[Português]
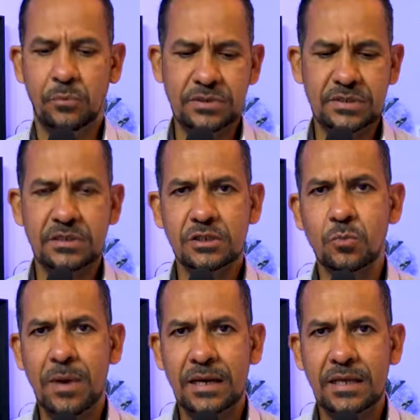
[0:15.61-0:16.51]
Pois
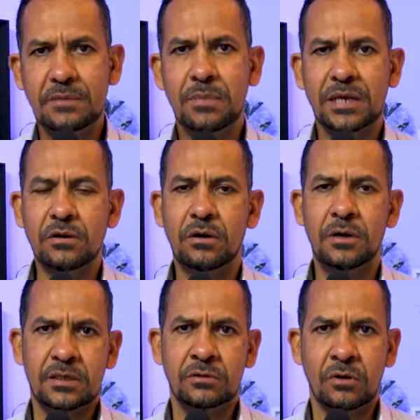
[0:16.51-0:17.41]
existe uma lei
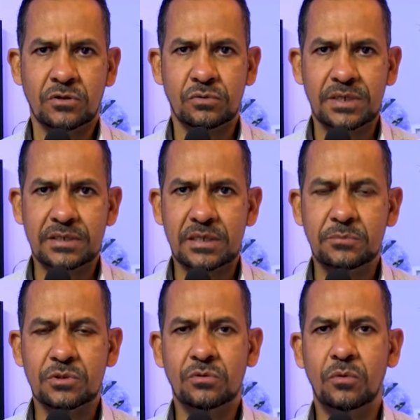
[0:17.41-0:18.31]
maior que nós
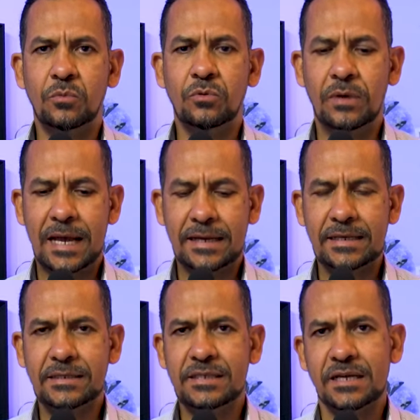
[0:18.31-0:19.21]
conhecemos como a
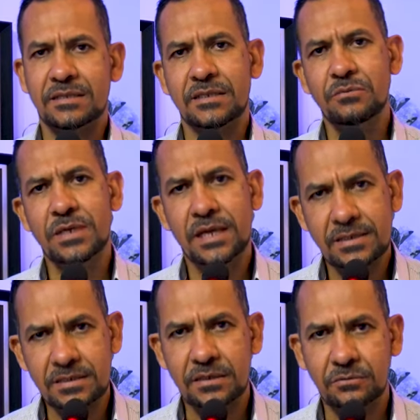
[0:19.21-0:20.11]
lei de ação e
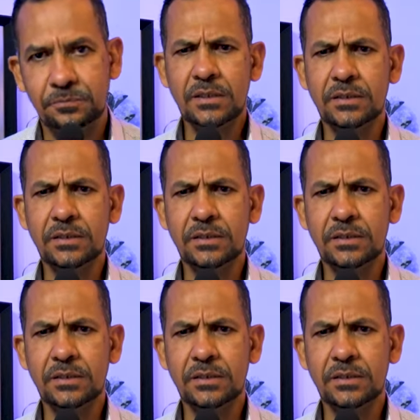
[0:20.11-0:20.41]
reação.